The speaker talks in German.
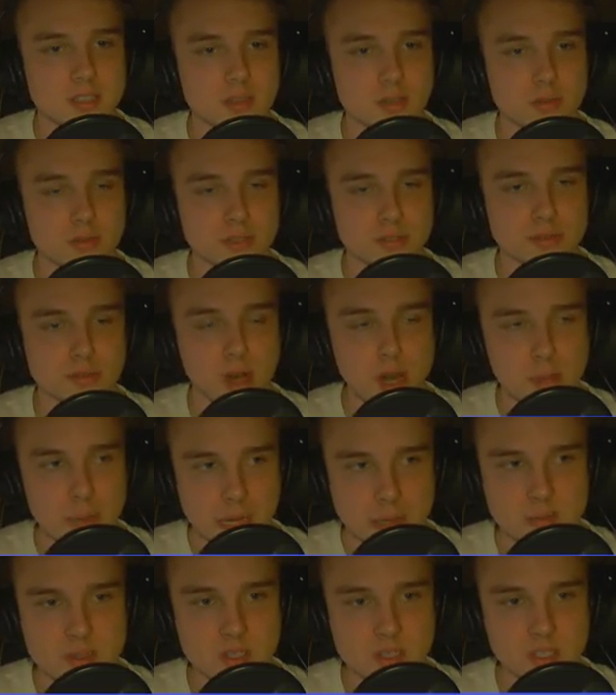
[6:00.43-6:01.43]
Ja, für
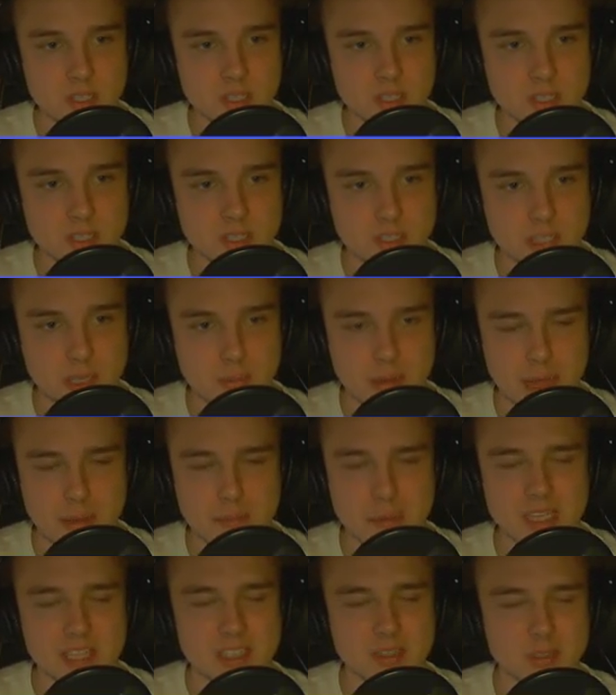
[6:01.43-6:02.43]
Vollbremsung. Er
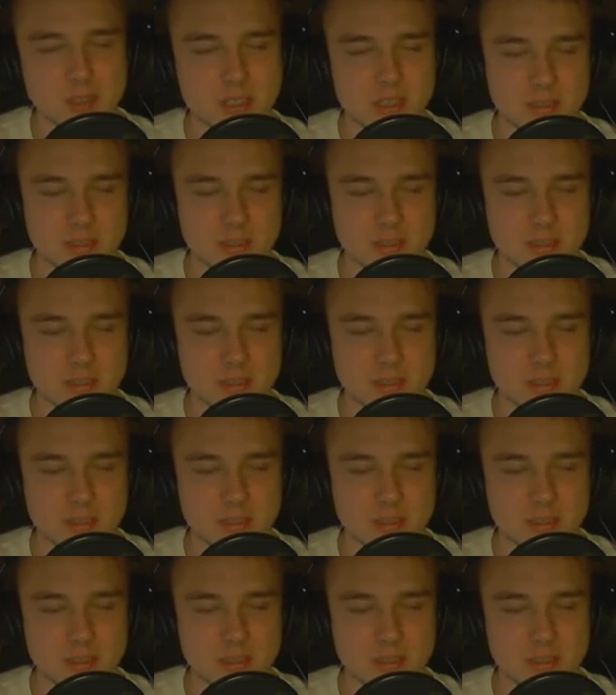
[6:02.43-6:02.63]
macht doch